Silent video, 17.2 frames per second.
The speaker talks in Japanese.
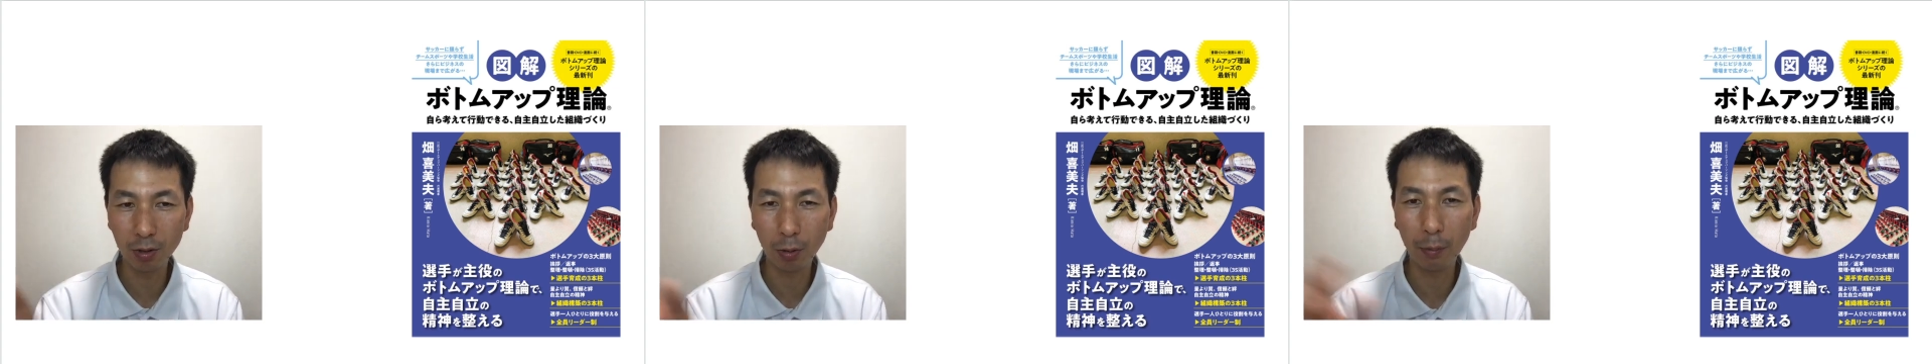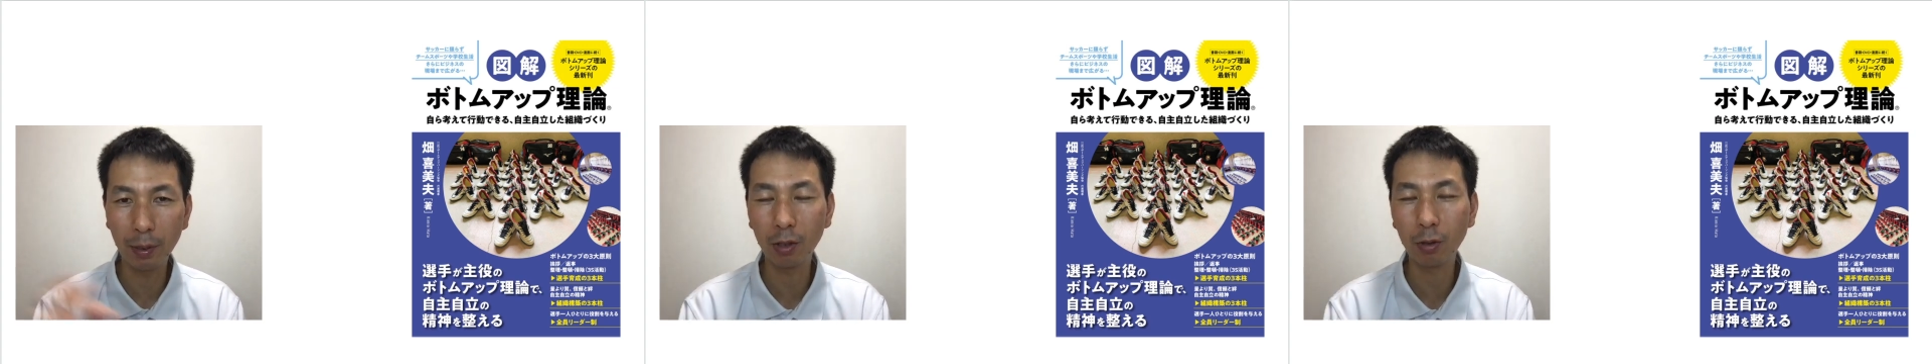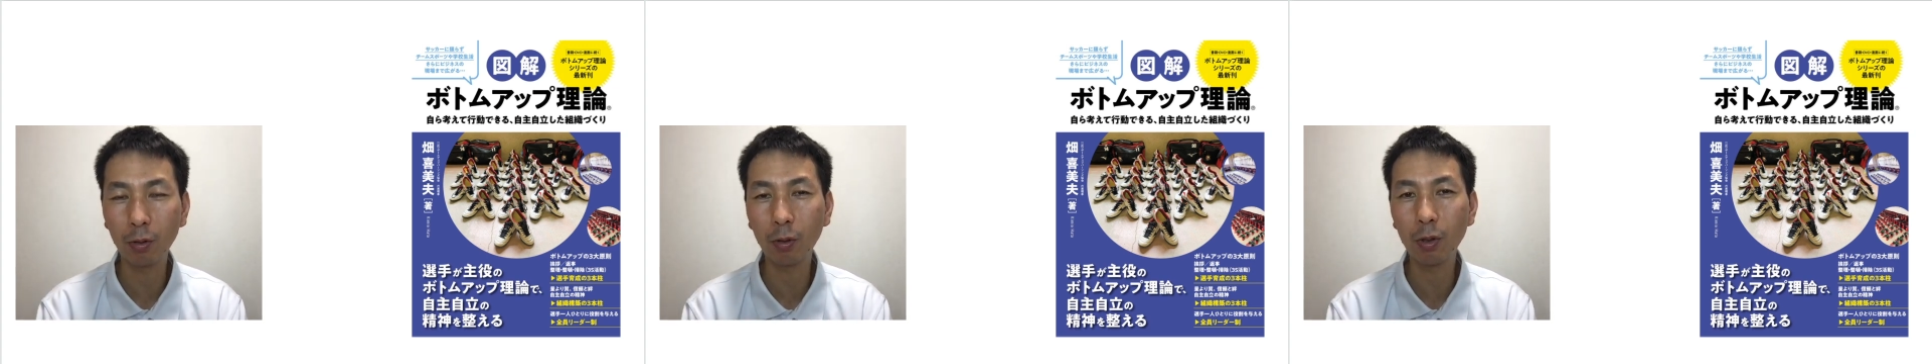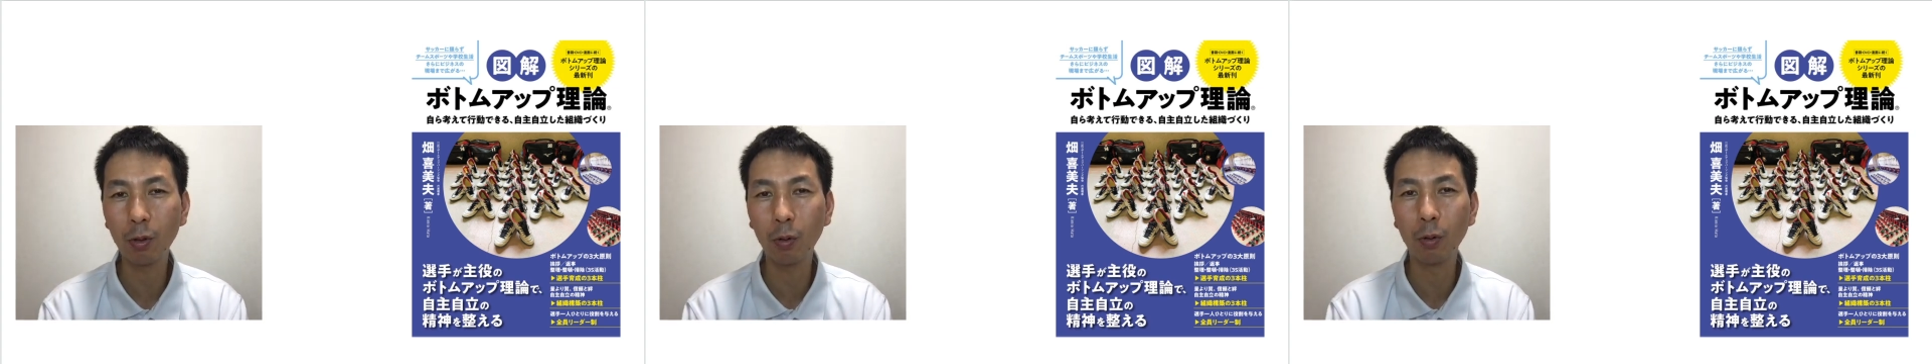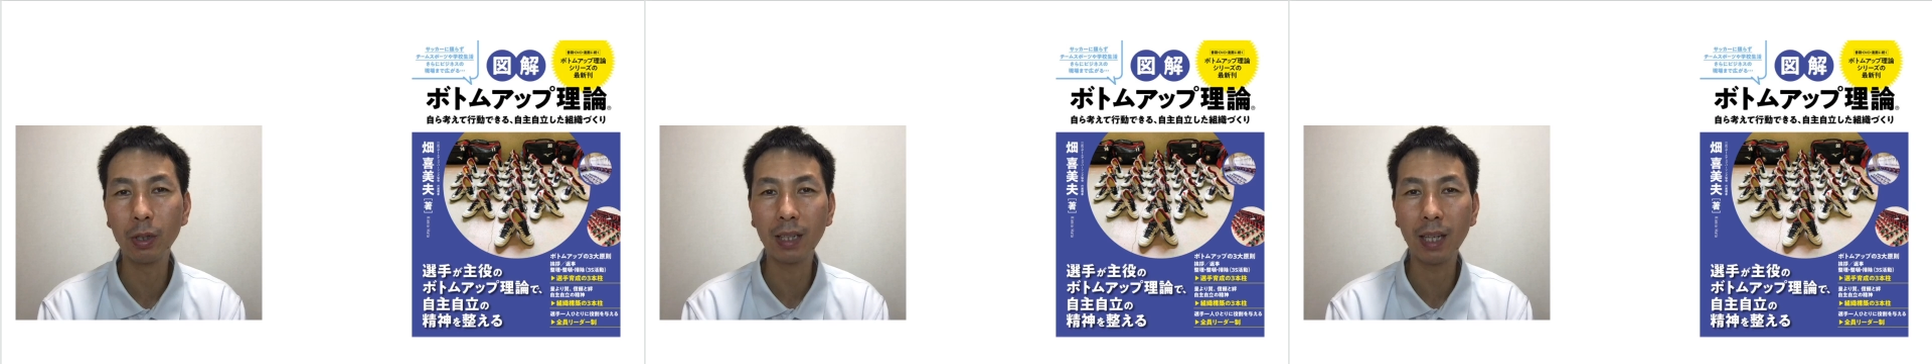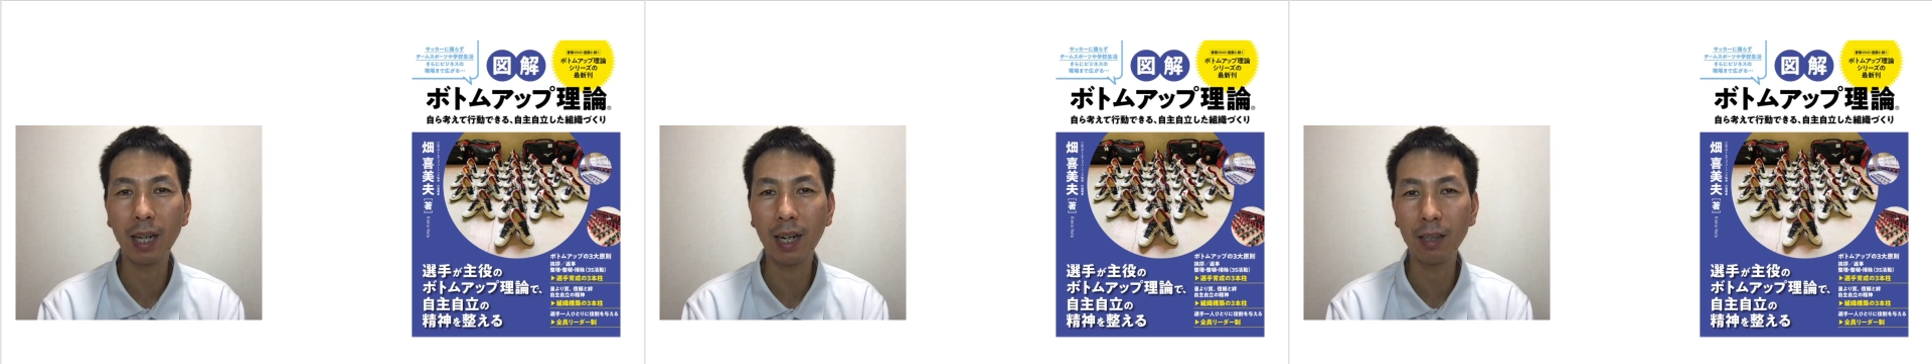読めるところに置
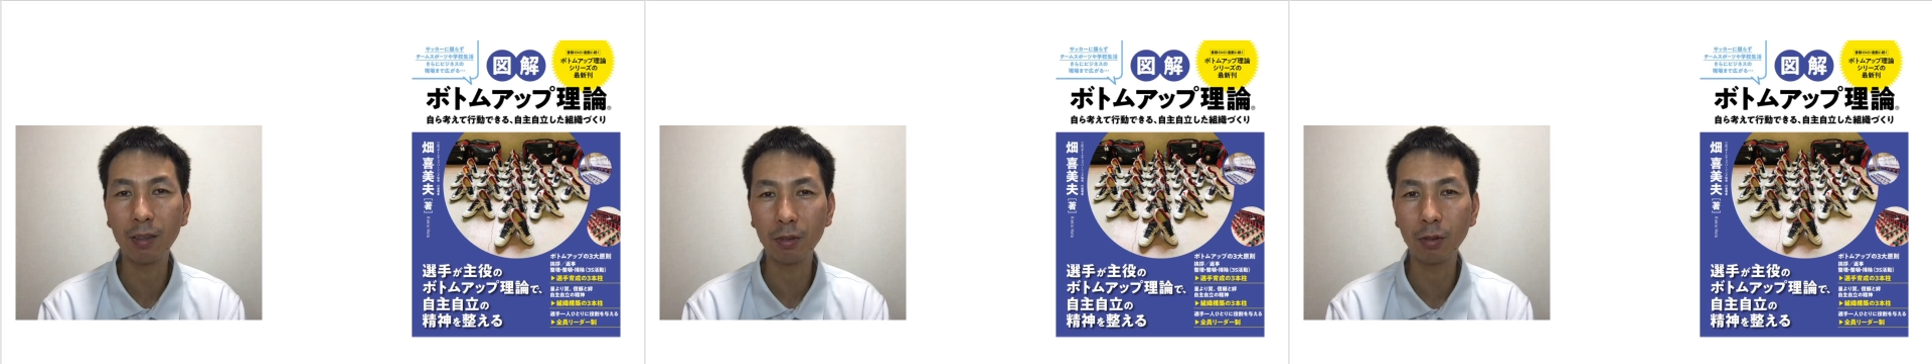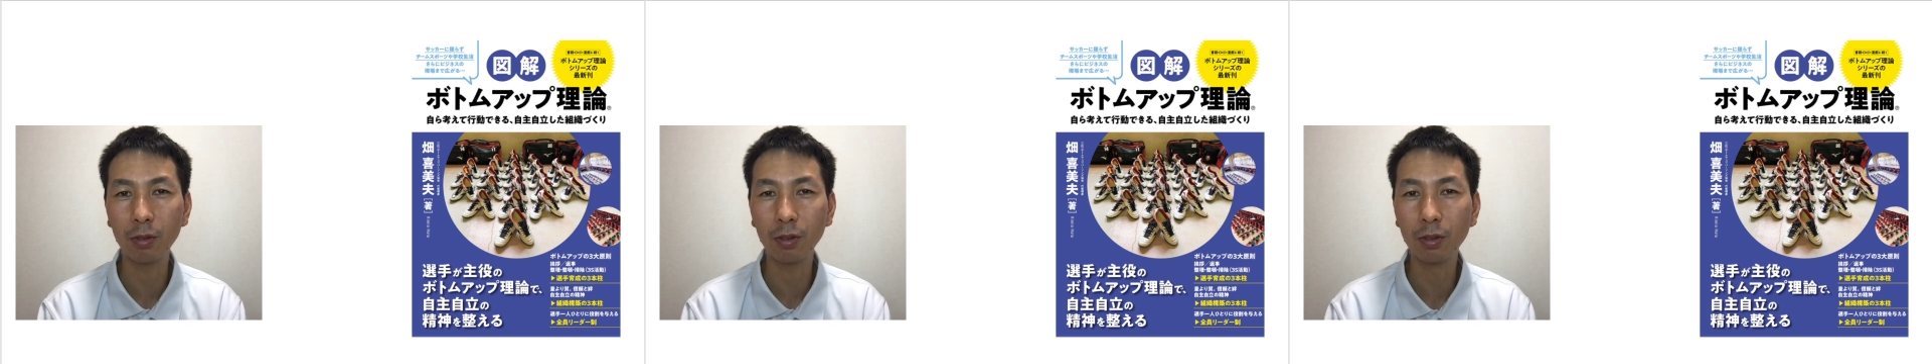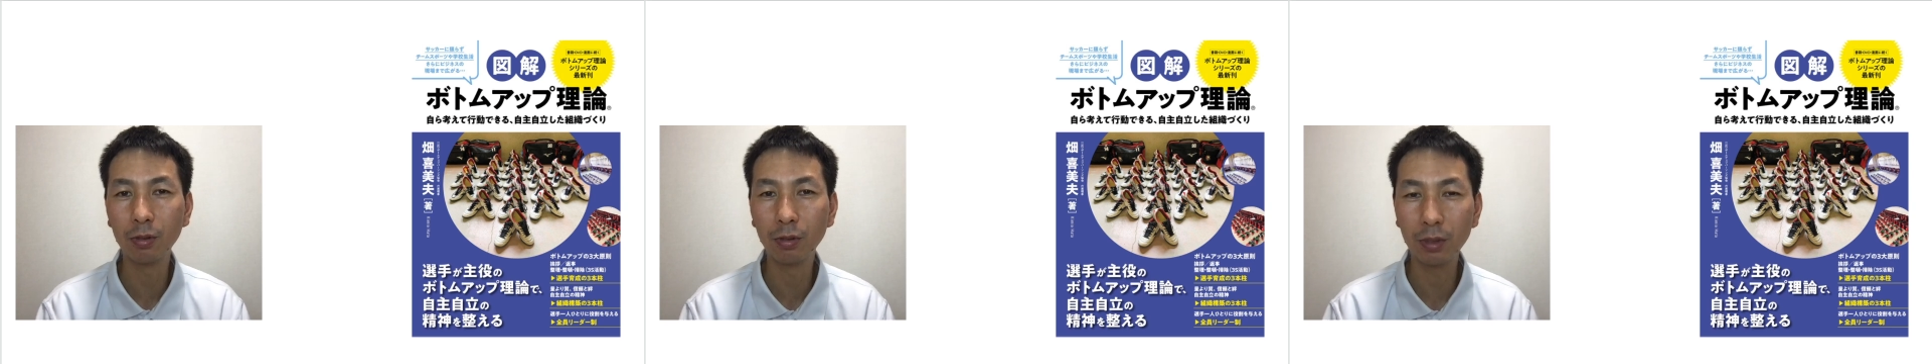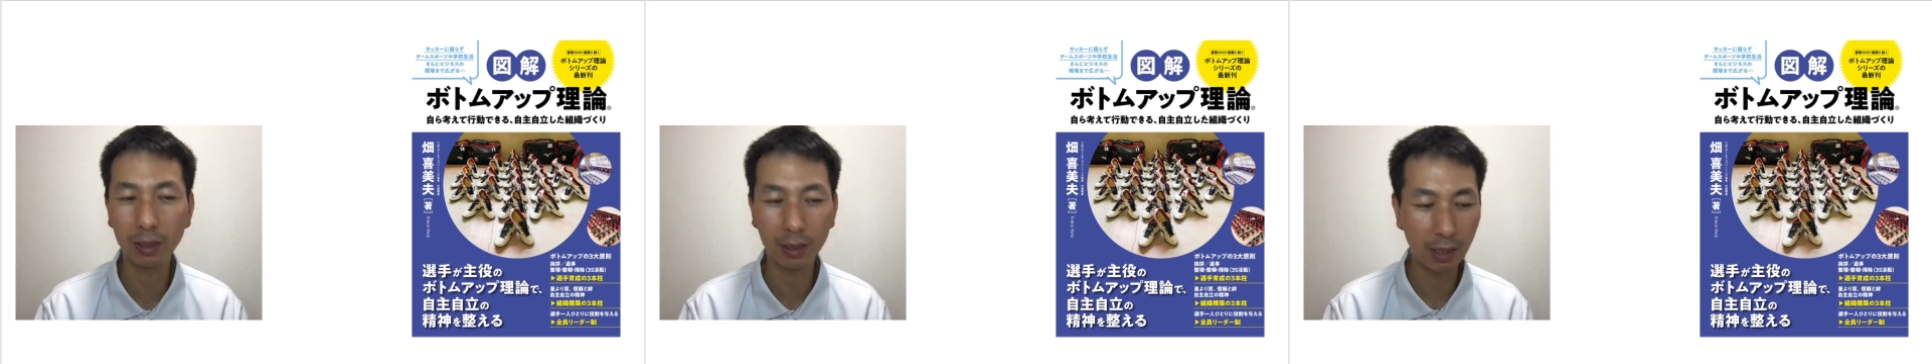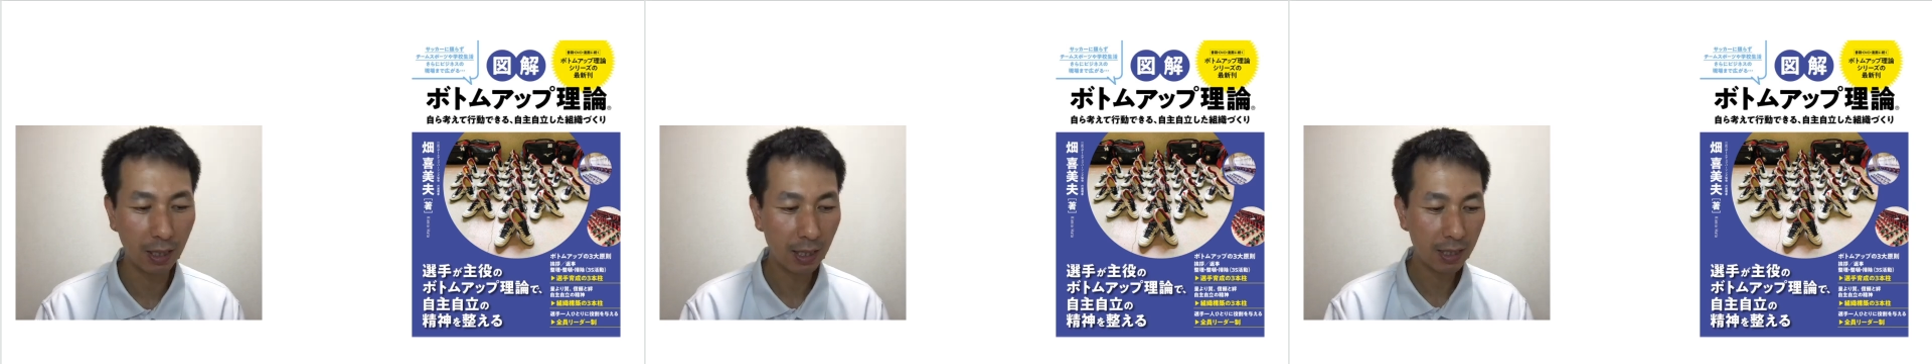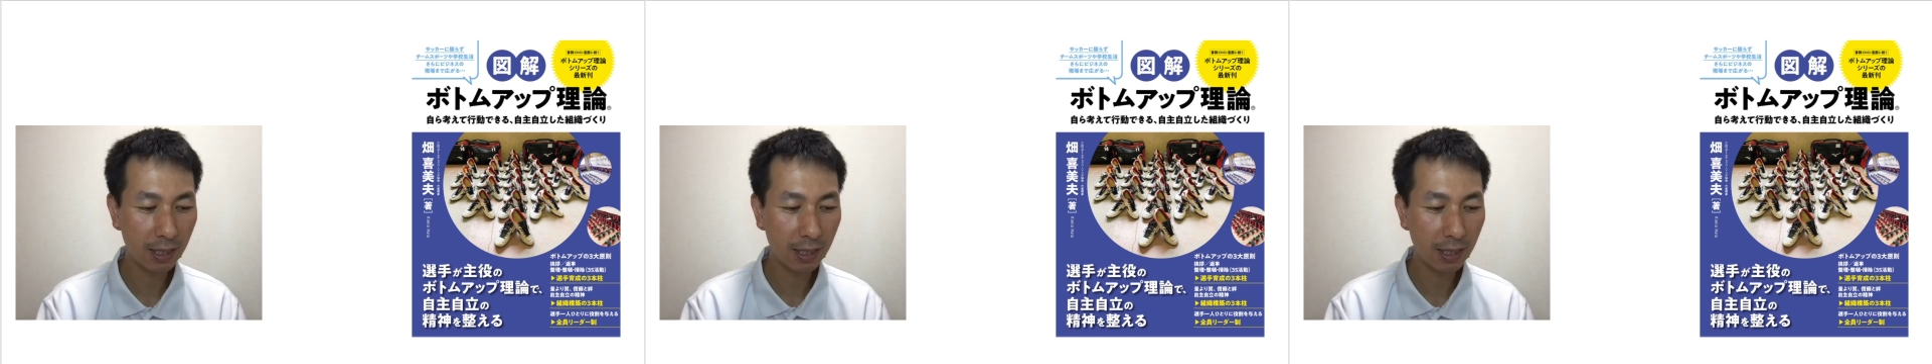いてあるというふうに